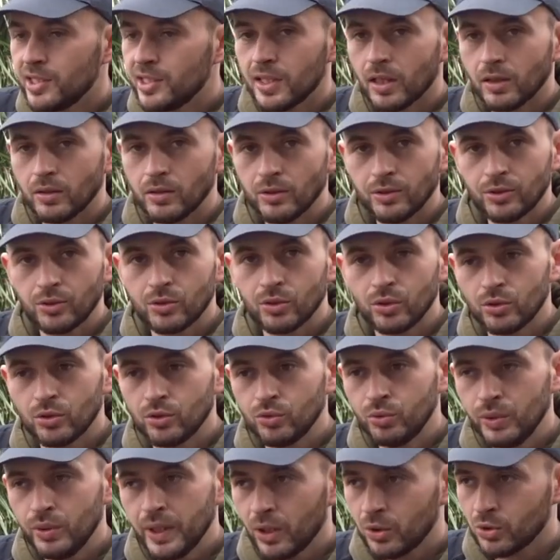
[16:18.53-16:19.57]
Euh,
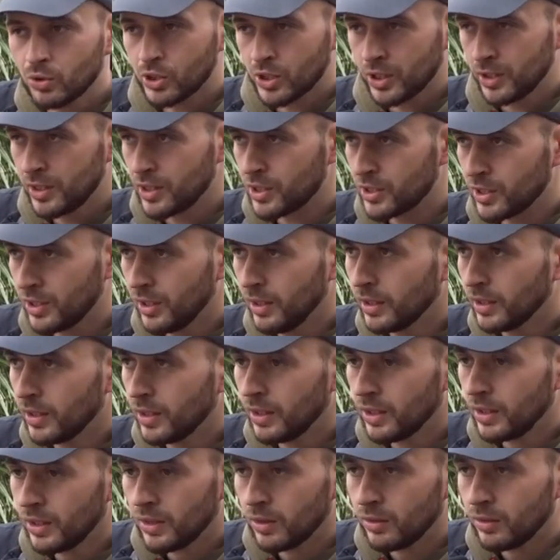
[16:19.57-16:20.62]
tout est rangé déjà.
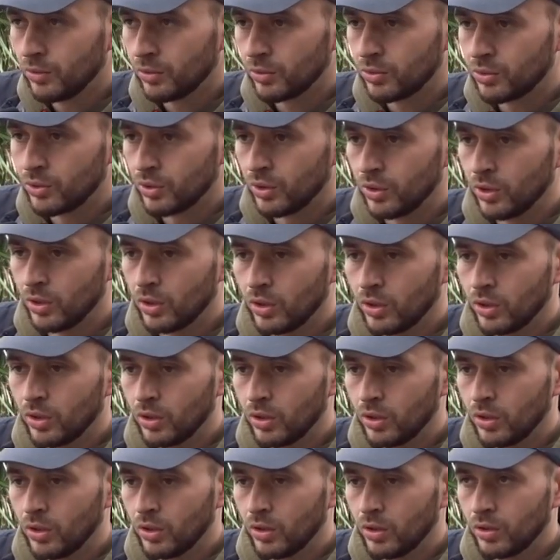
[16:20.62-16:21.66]
Donc
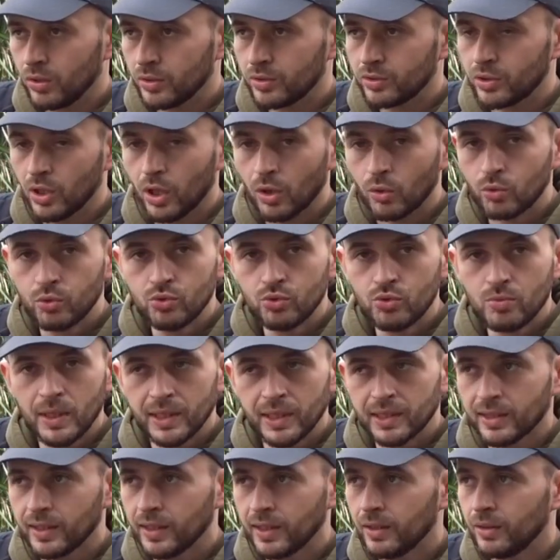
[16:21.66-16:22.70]
euh, c'était un coup du
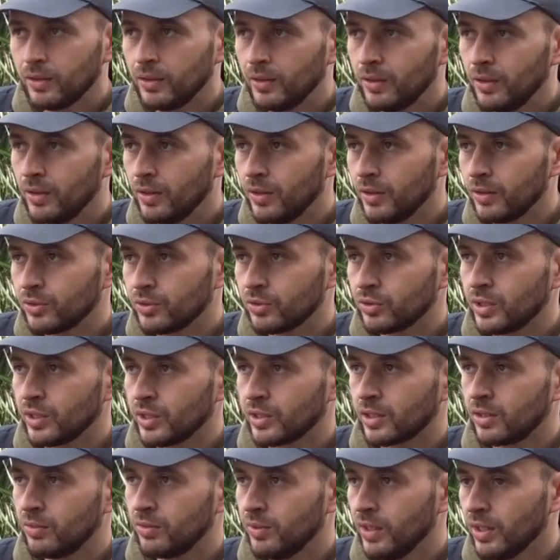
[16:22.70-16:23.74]
matin euh, sur cette
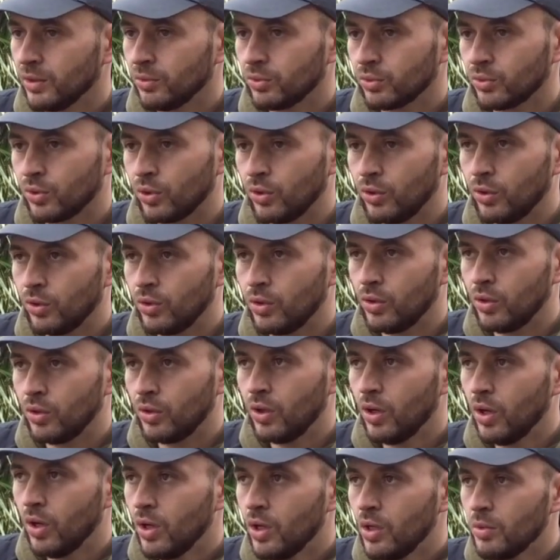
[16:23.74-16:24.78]
rivière, donc
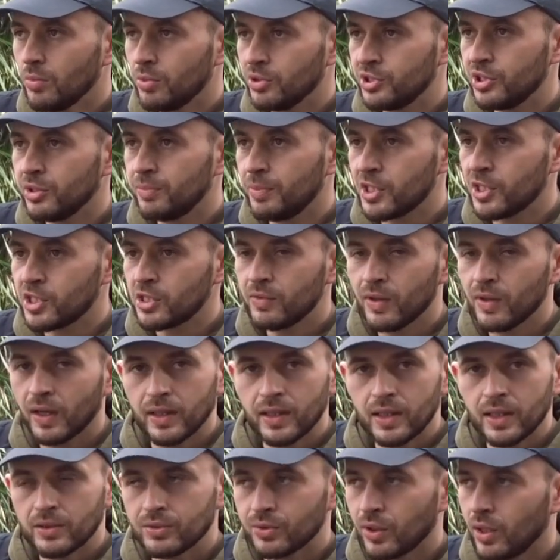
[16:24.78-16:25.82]
en petite pêche
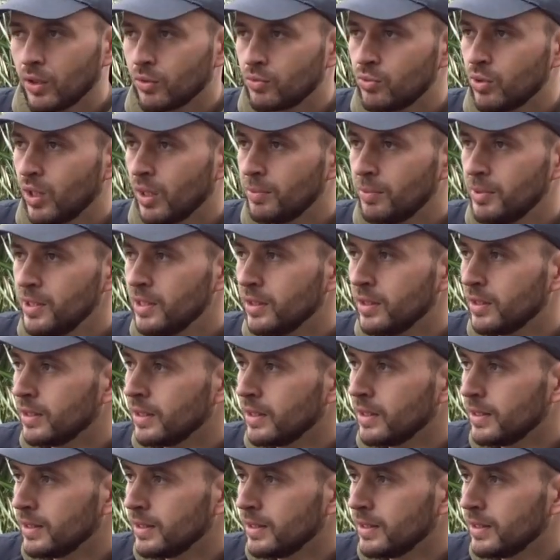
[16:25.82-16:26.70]
hivernale sur un coup rapide.